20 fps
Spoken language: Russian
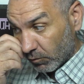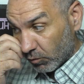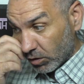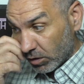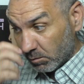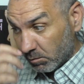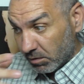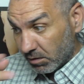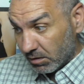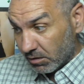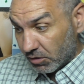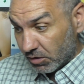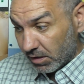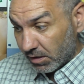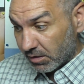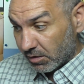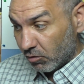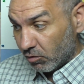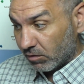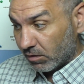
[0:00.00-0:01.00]
Вроде бы
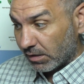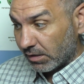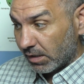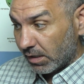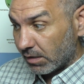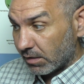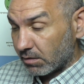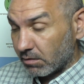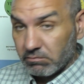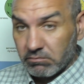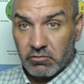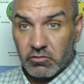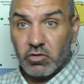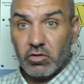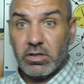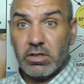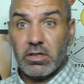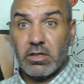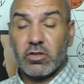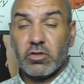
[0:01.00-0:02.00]
человек сдает анализы,
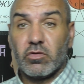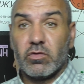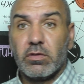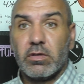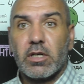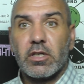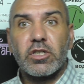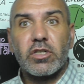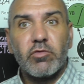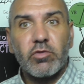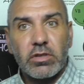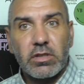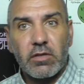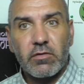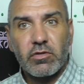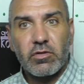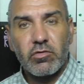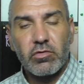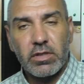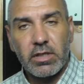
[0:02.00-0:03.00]
все хорошо, а живот-то
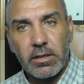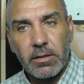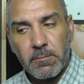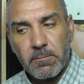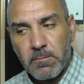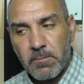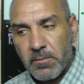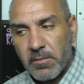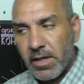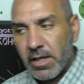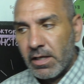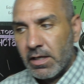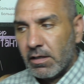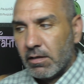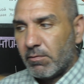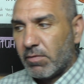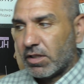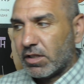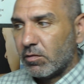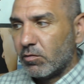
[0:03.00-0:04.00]
вздутый.
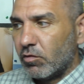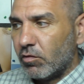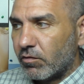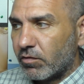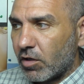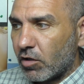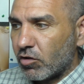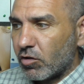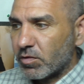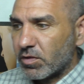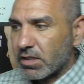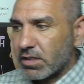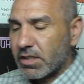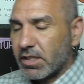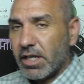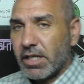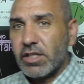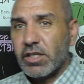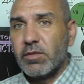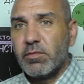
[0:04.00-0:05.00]
Потому в каком
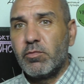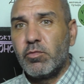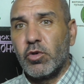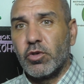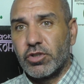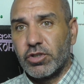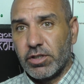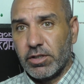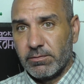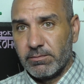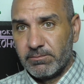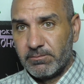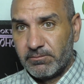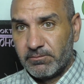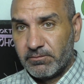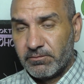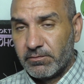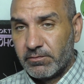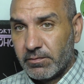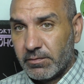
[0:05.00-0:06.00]
состоянии почки?
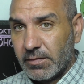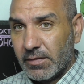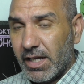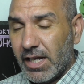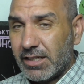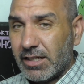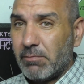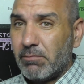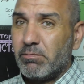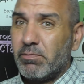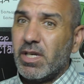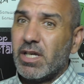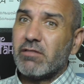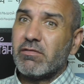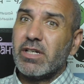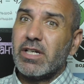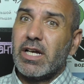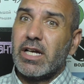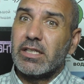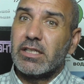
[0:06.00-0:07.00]
Это
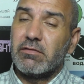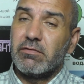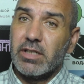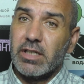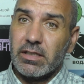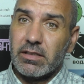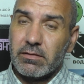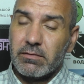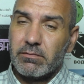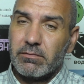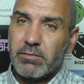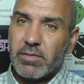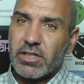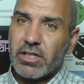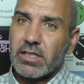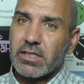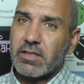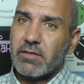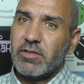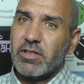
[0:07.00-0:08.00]
первый ответ –
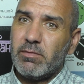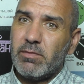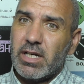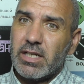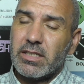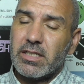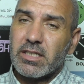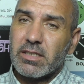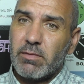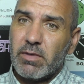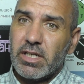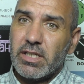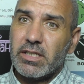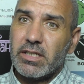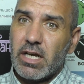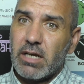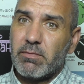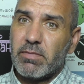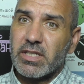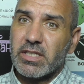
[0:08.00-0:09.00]
Пожалуйста, внимательно смотрите,
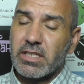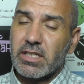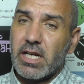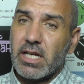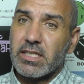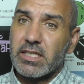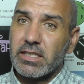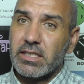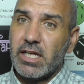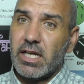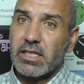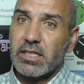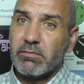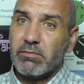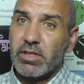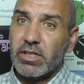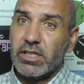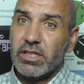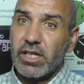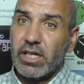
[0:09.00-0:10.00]
как простирается данный
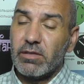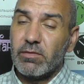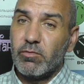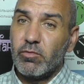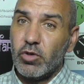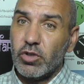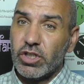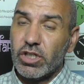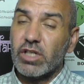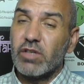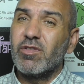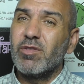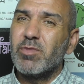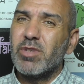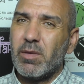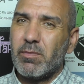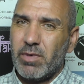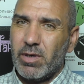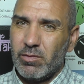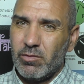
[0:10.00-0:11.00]
меридиан почек, вы
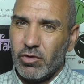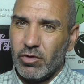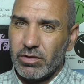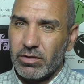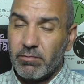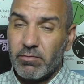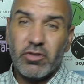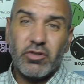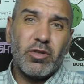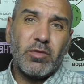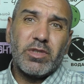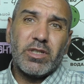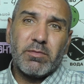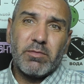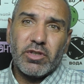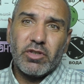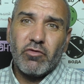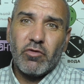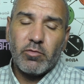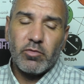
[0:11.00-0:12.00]
меня поймете. Причем здесь
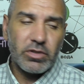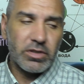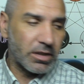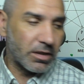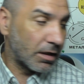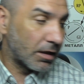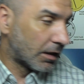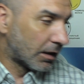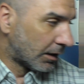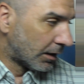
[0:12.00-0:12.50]
мочевой пузырь?